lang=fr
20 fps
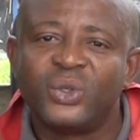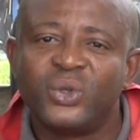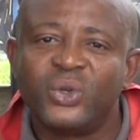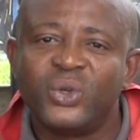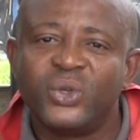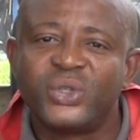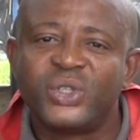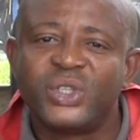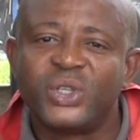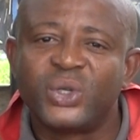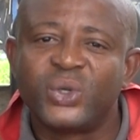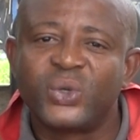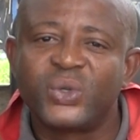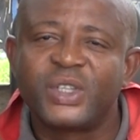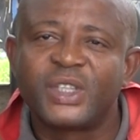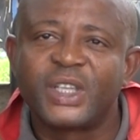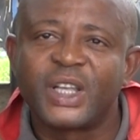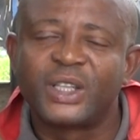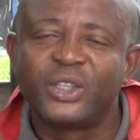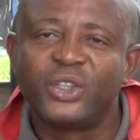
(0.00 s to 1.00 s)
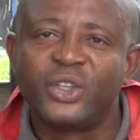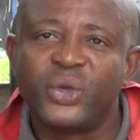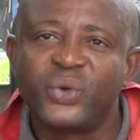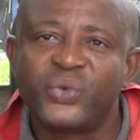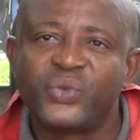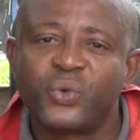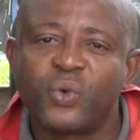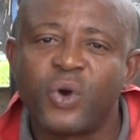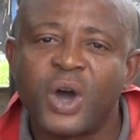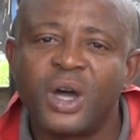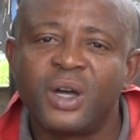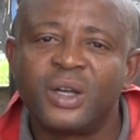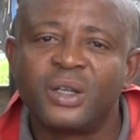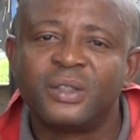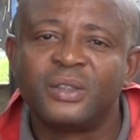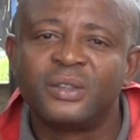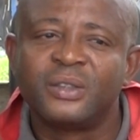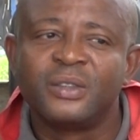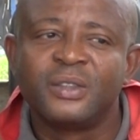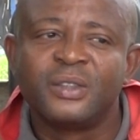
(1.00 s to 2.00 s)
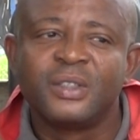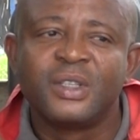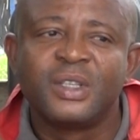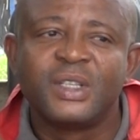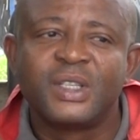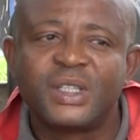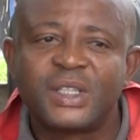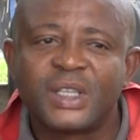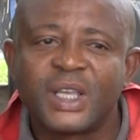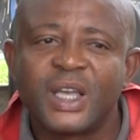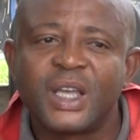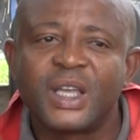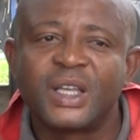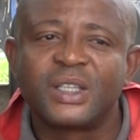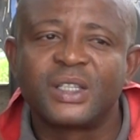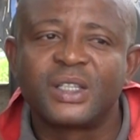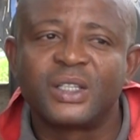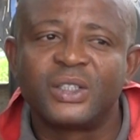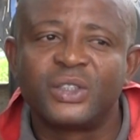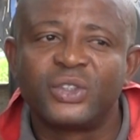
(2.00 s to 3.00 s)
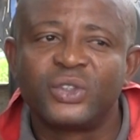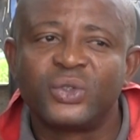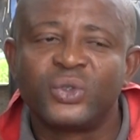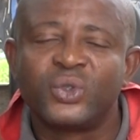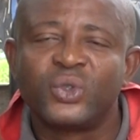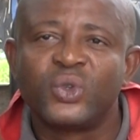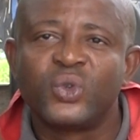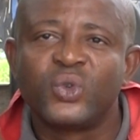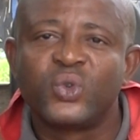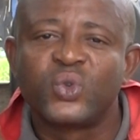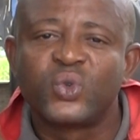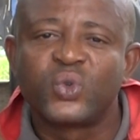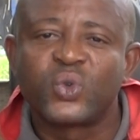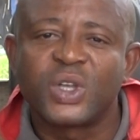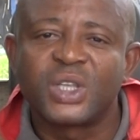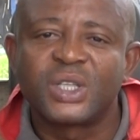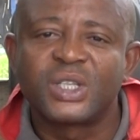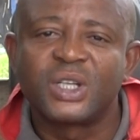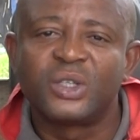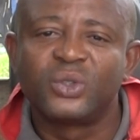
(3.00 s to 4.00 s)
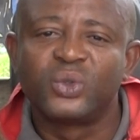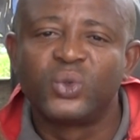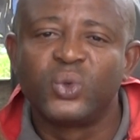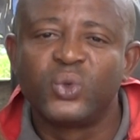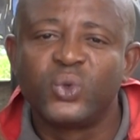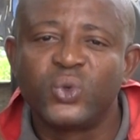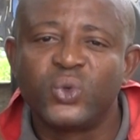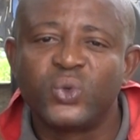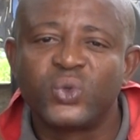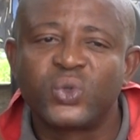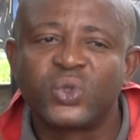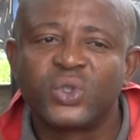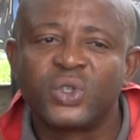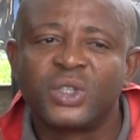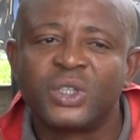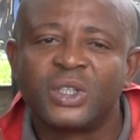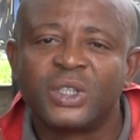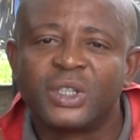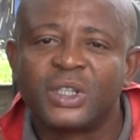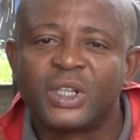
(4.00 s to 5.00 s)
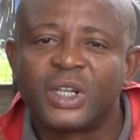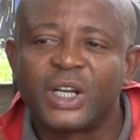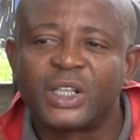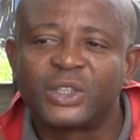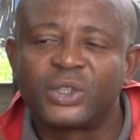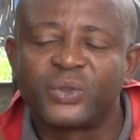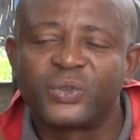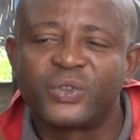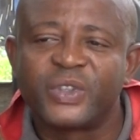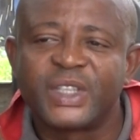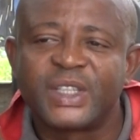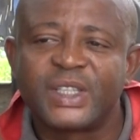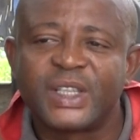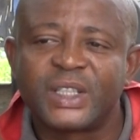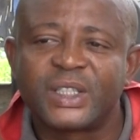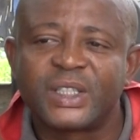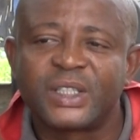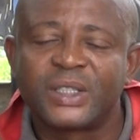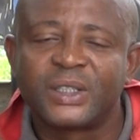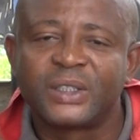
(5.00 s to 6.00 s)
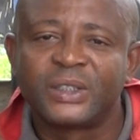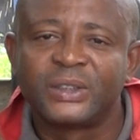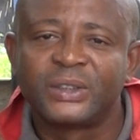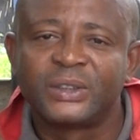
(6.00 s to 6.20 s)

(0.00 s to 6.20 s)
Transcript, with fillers: Le 07 2 fois 16 72 87.